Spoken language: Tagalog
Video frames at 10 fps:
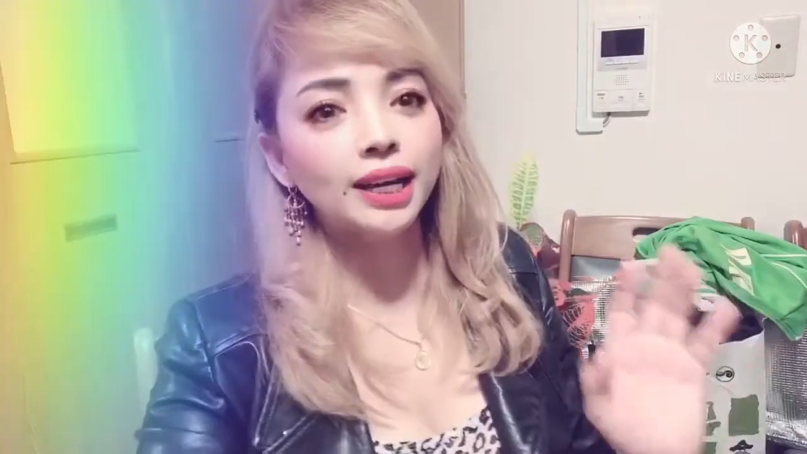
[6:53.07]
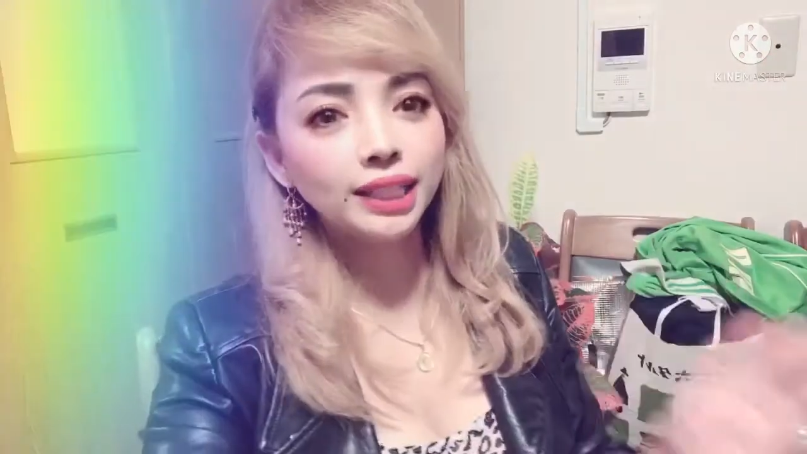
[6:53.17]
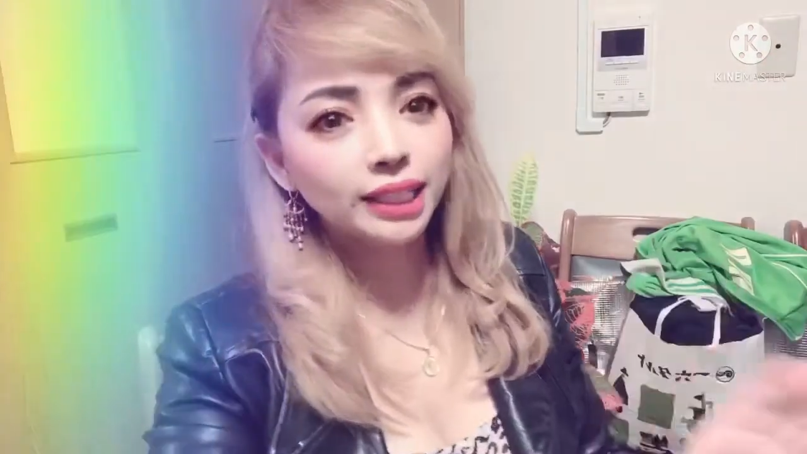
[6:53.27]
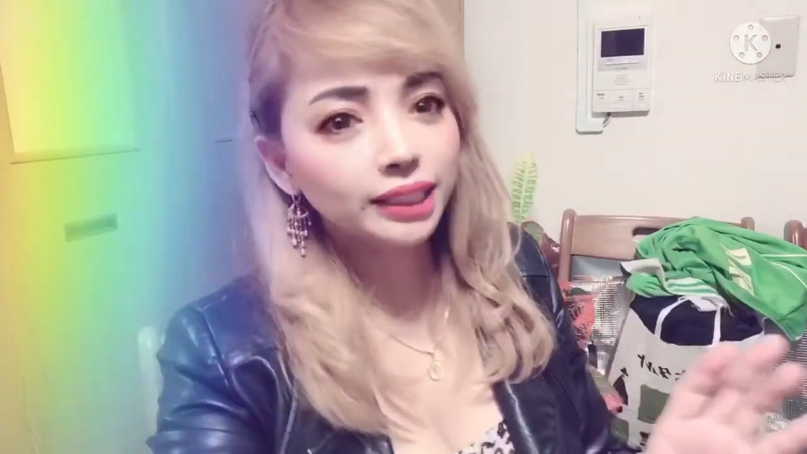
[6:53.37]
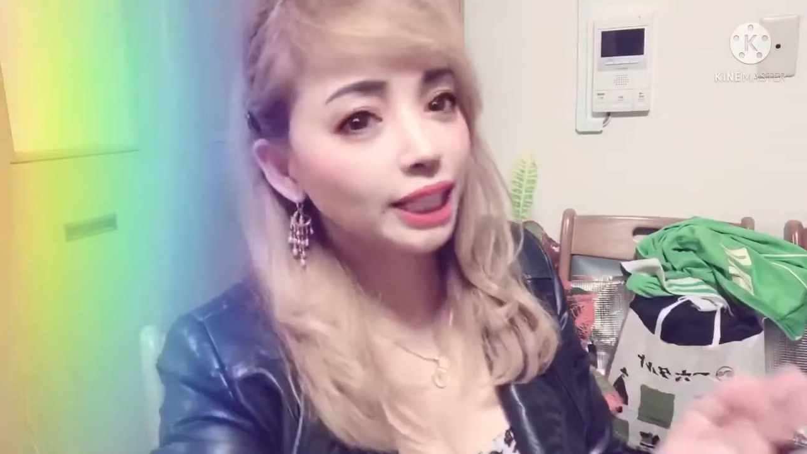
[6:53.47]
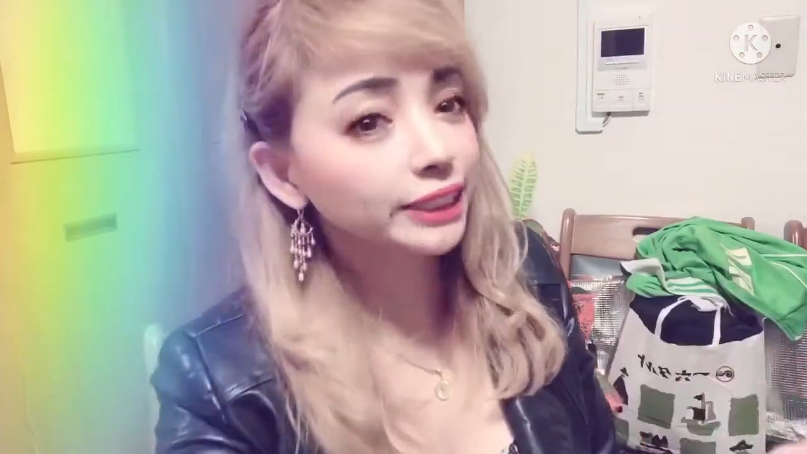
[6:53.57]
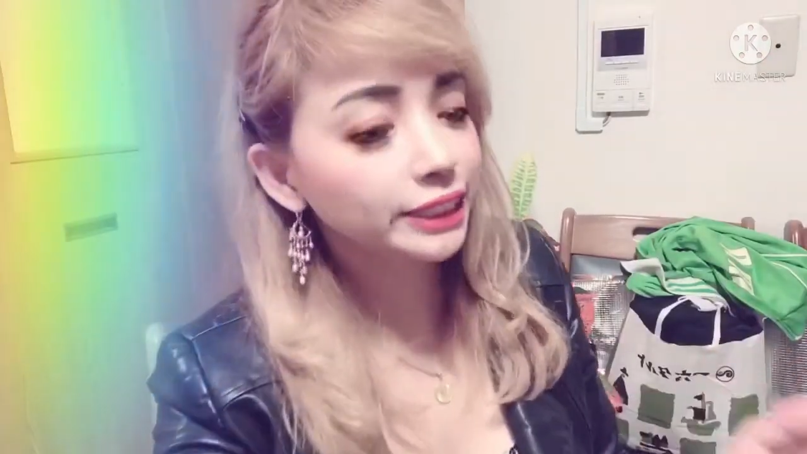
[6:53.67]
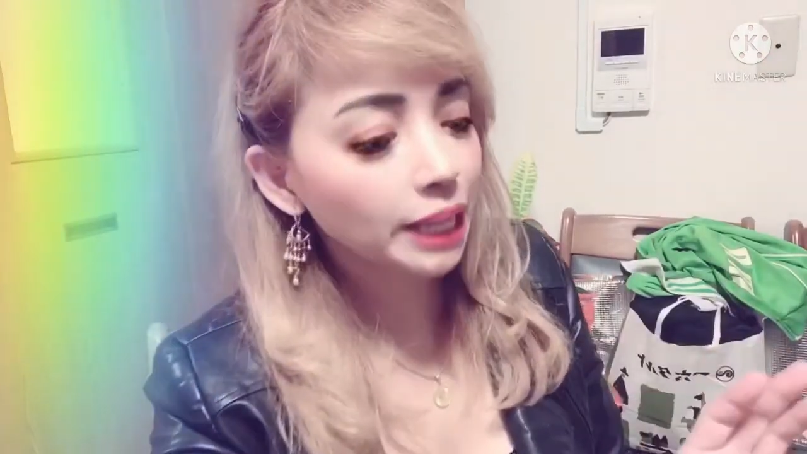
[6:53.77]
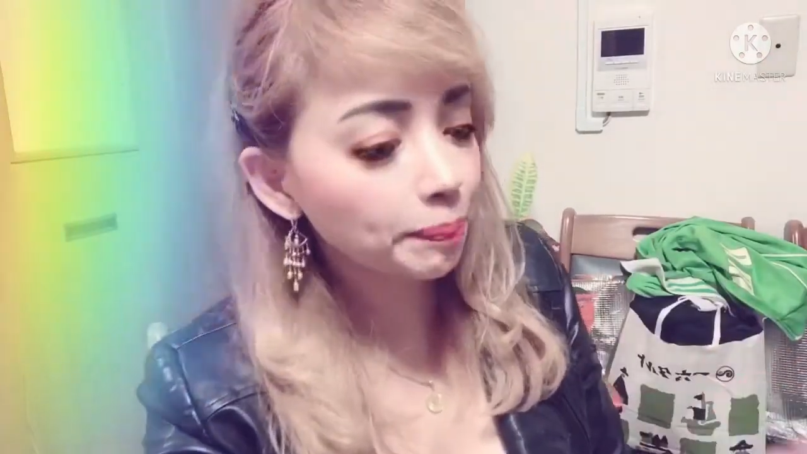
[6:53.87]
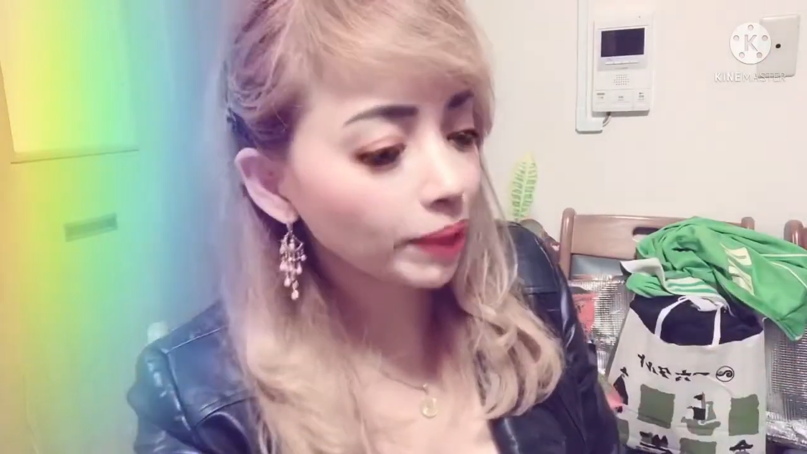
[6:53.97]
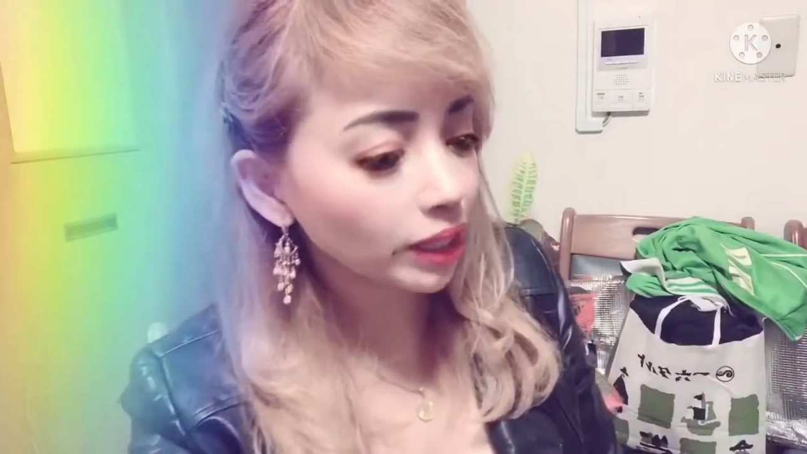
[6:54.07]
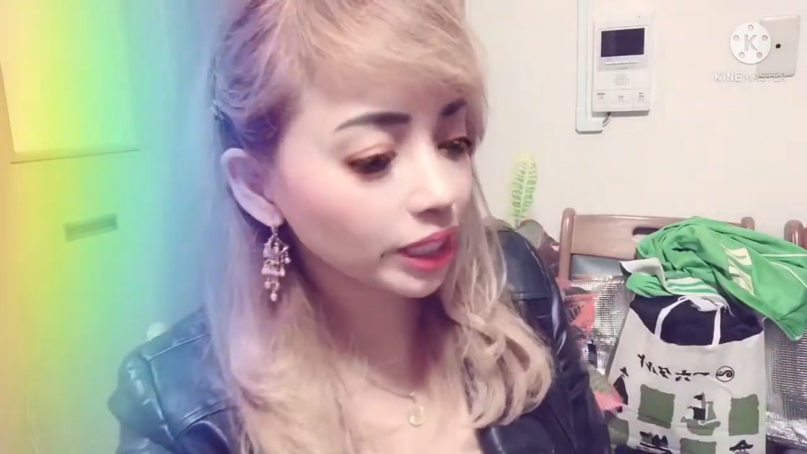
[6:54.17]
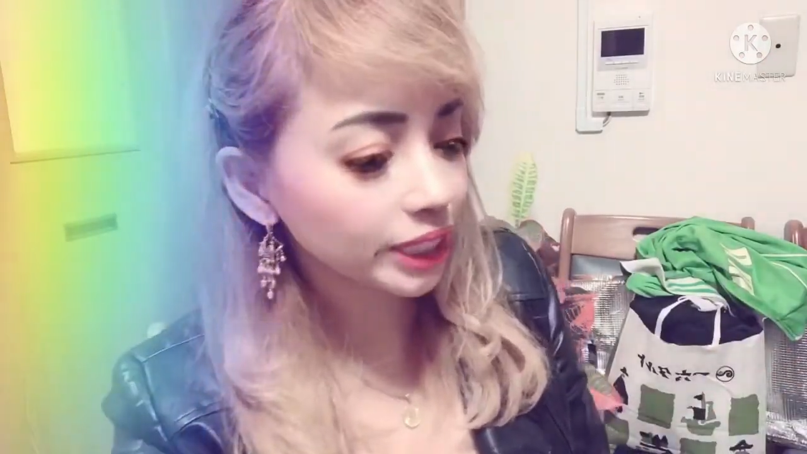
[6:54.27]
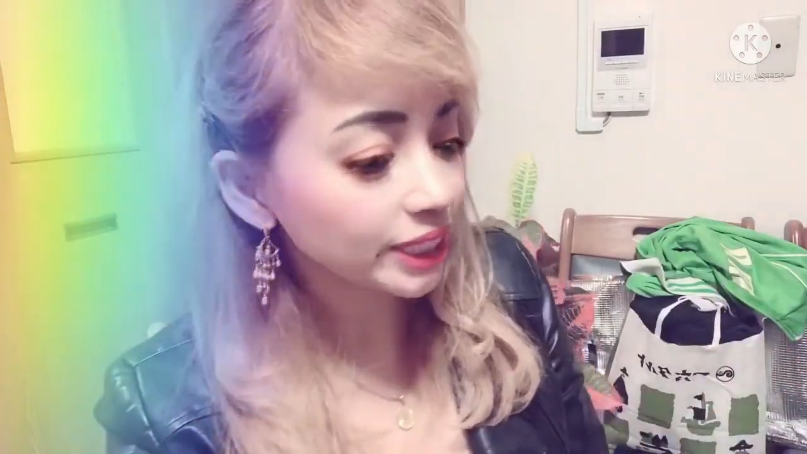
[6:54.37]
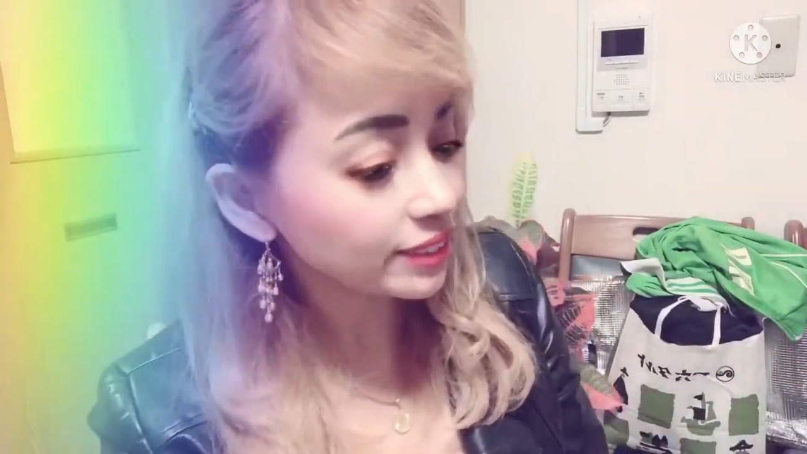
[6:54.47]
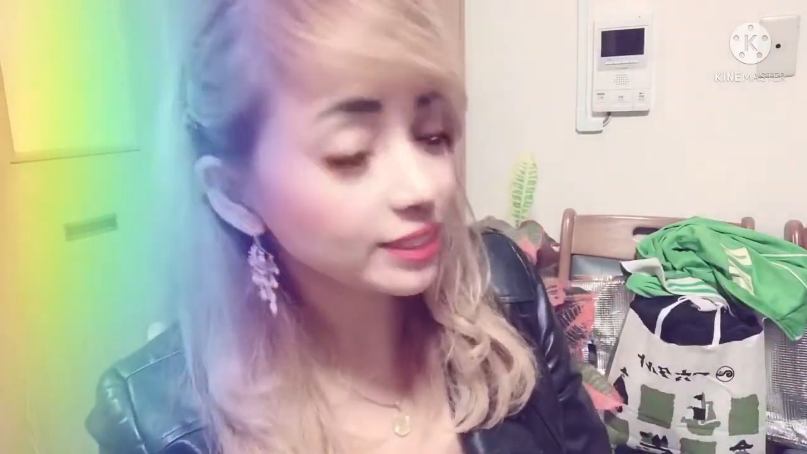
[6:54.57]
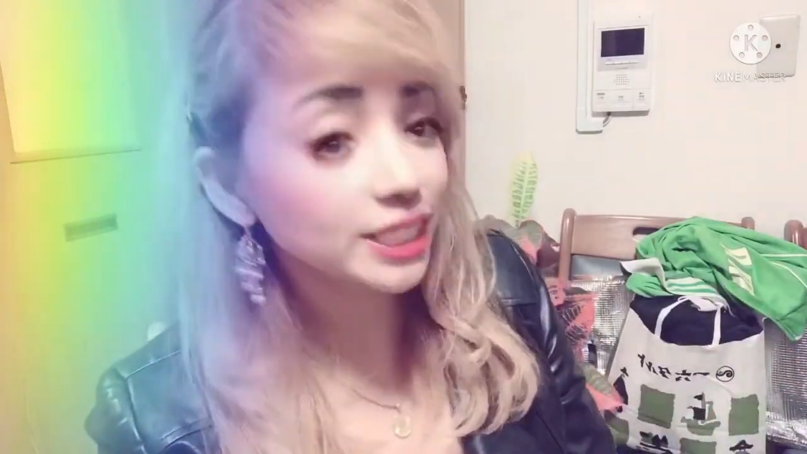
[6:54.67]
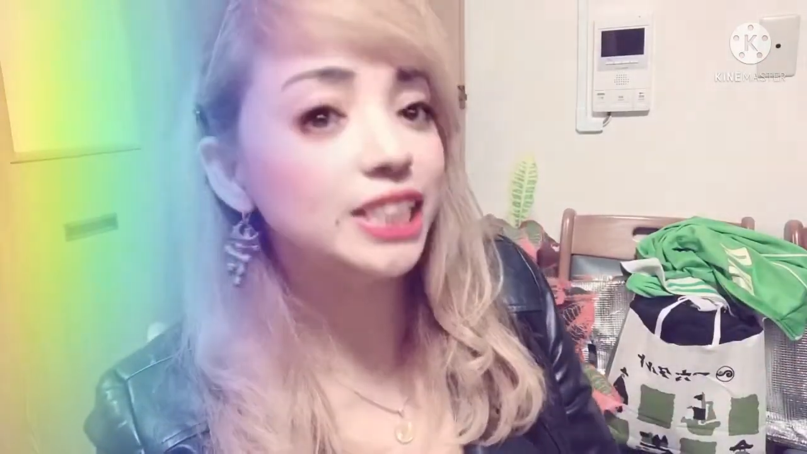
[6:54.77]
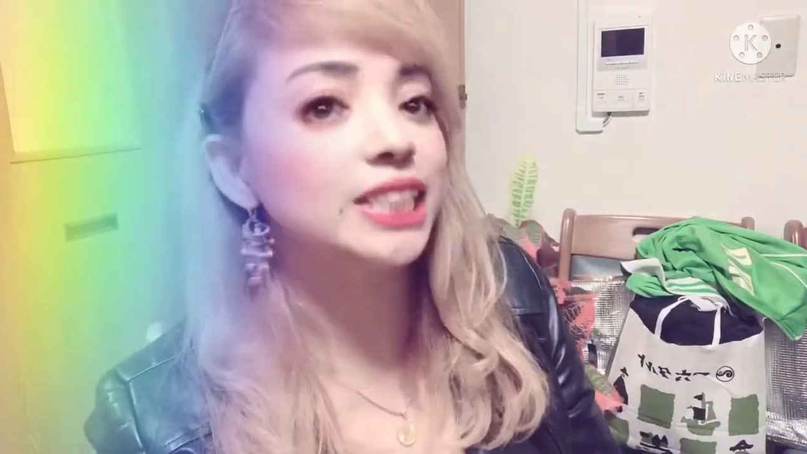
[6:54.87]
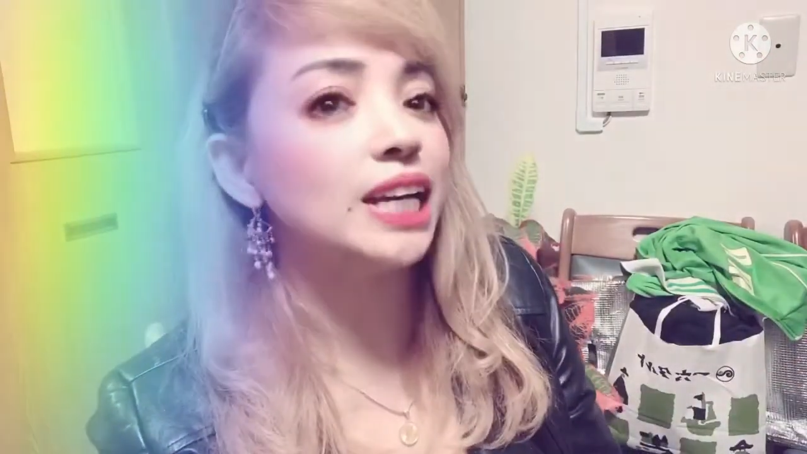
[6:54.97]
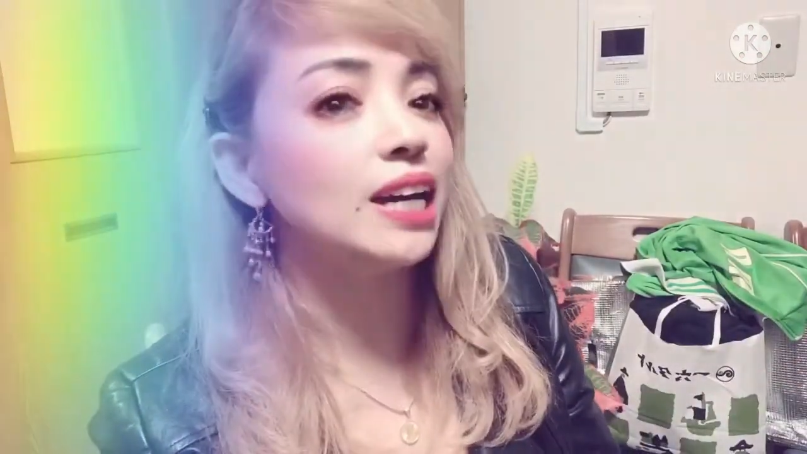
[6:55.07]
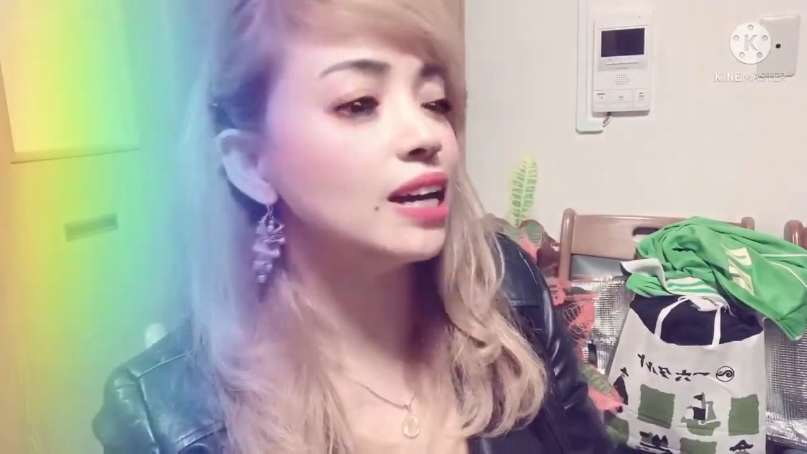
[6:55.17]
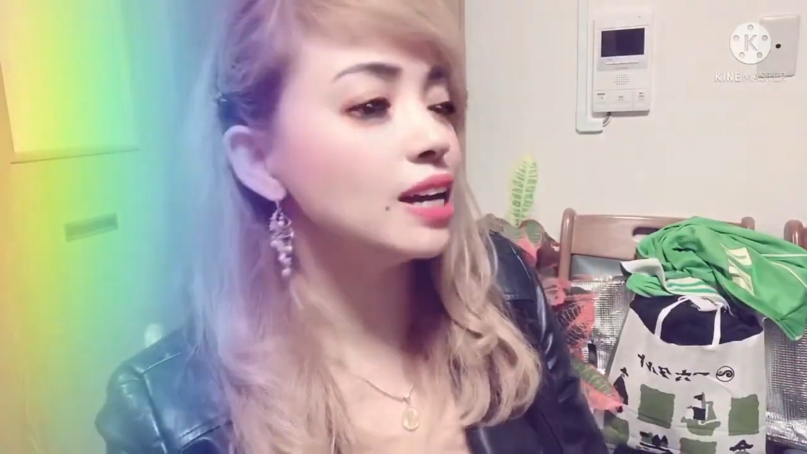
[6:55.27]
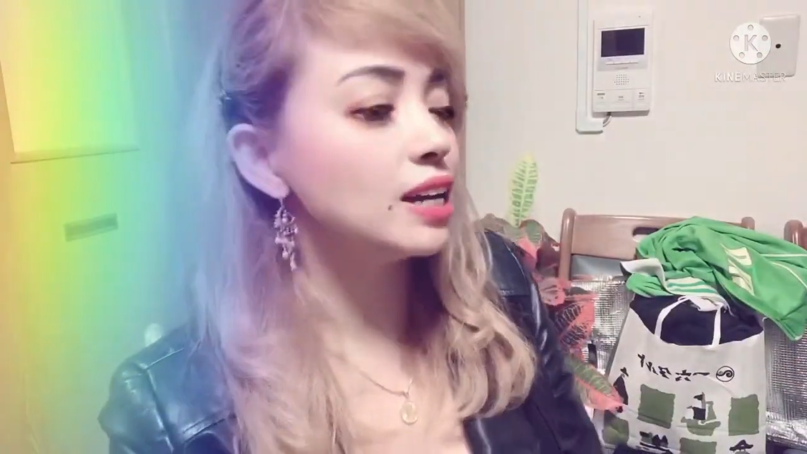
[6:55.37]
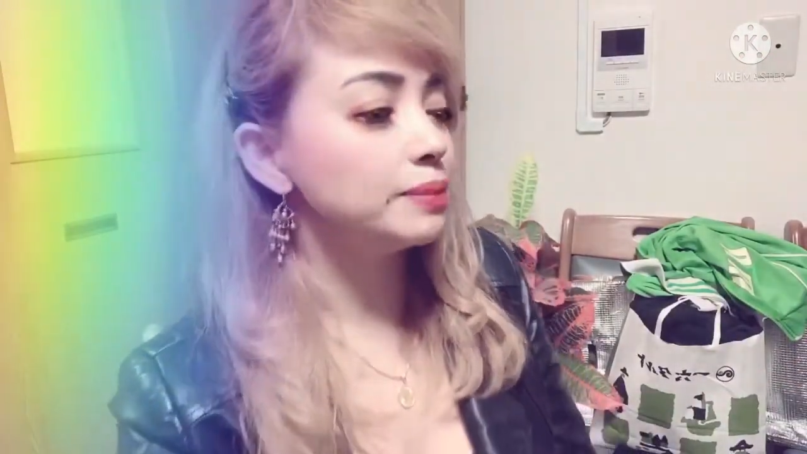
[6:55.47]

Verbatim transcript: guys, napaka-easy ng